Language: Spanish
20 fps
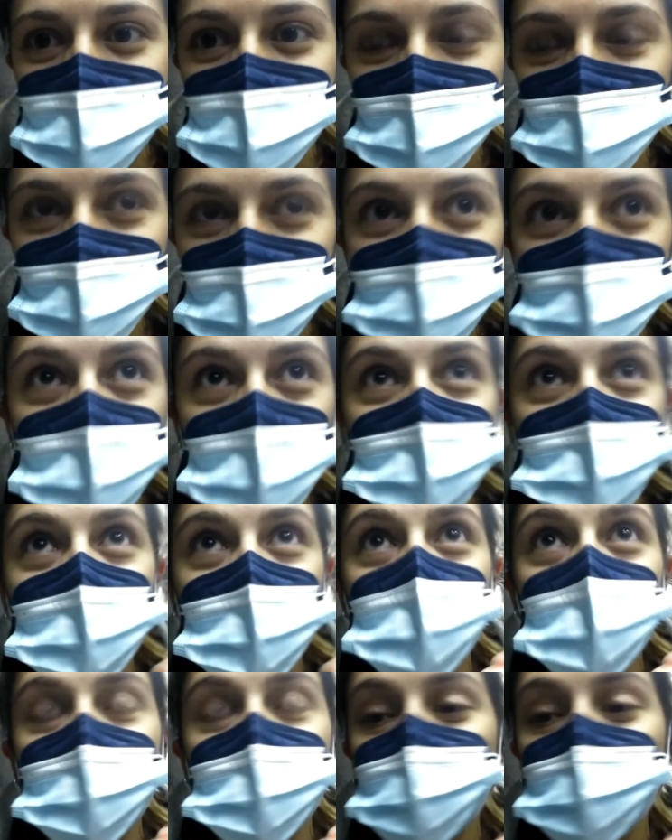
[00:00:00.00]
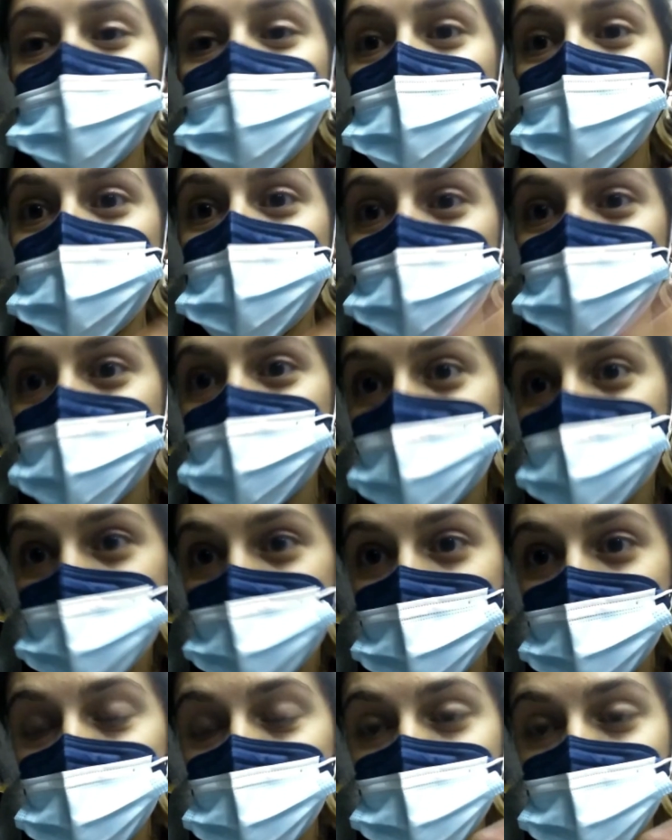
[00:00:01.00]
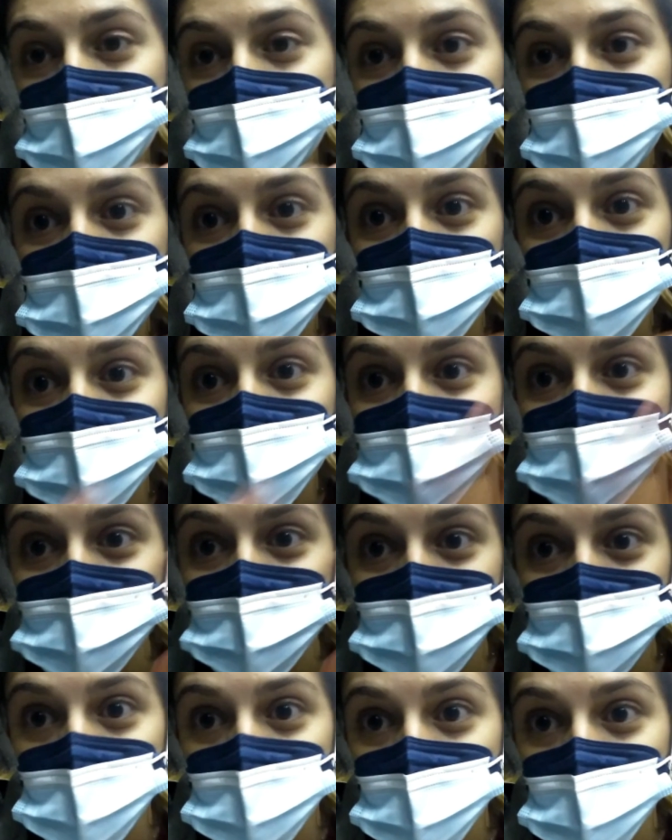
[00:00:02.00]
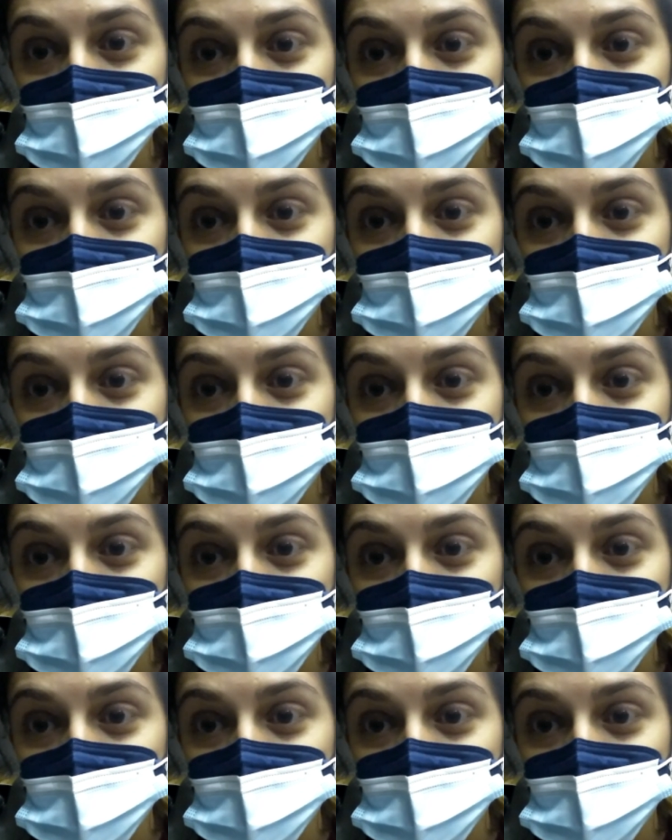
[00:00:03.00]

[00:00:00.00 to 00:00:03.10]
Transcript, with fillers: malos y decirle, pues tómate una tostada con aceite y tomate de toda